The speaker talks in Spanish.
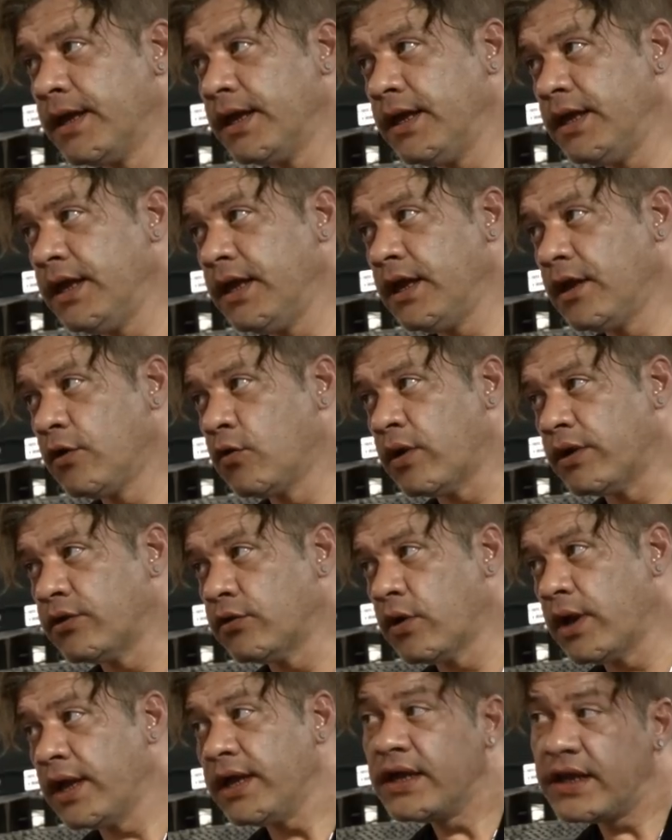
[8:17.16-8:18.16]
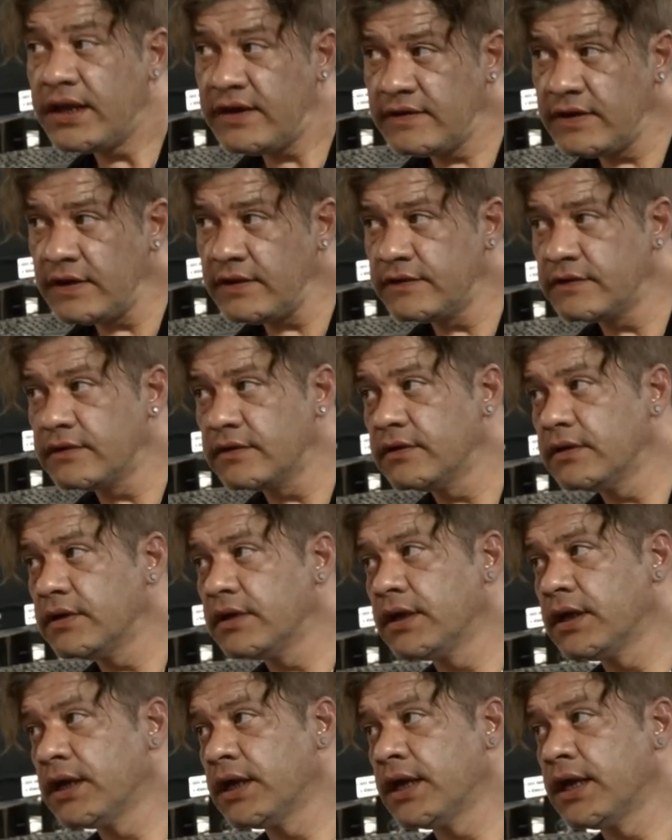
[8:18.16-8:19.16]
Y cuando hay crisis,
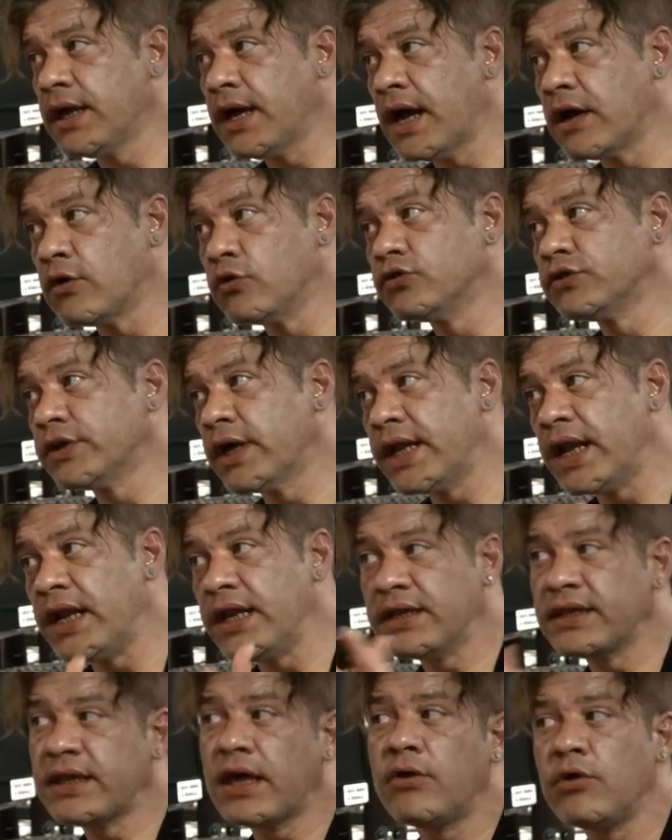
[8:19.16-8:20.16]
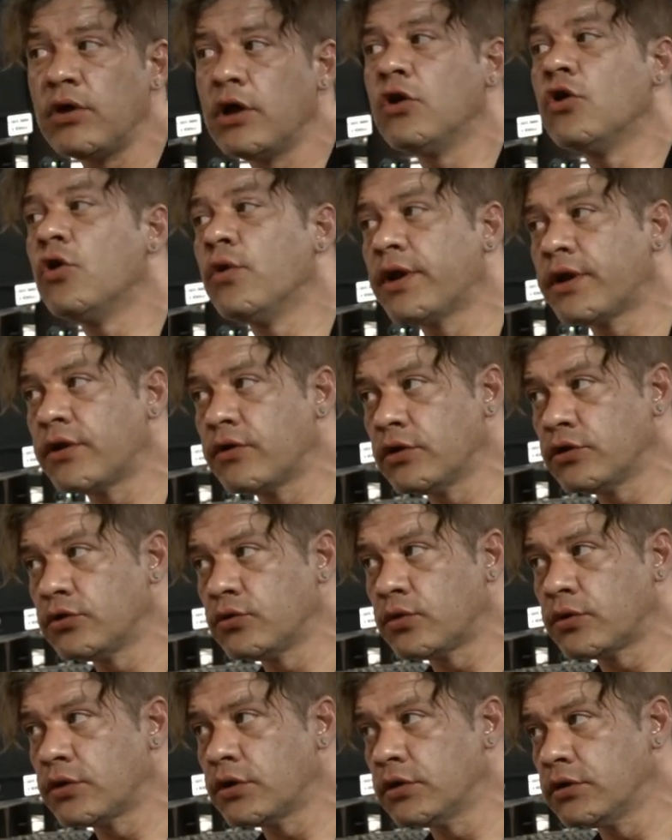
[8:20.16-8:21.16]
eh, acusan al Estado y al gobierno de
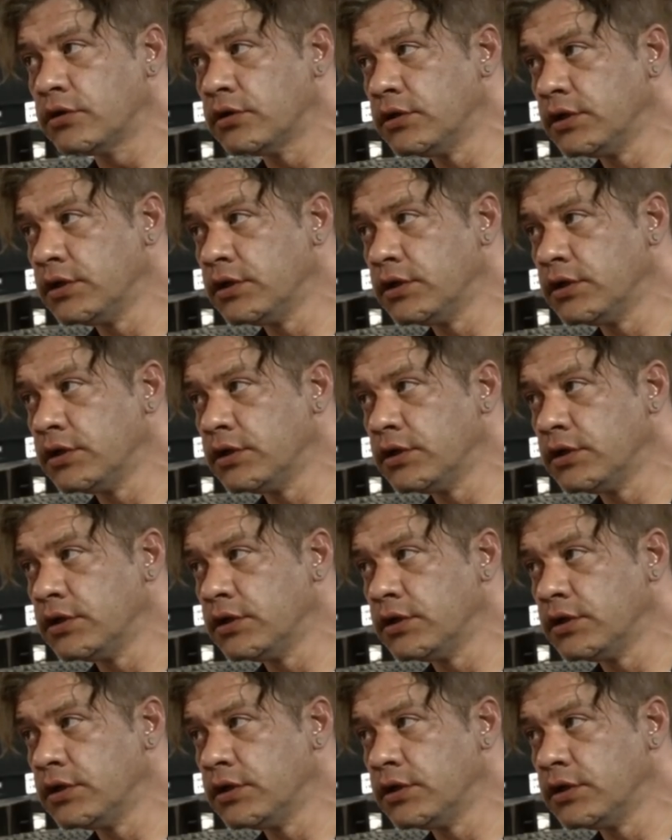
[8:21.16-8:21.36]
turno.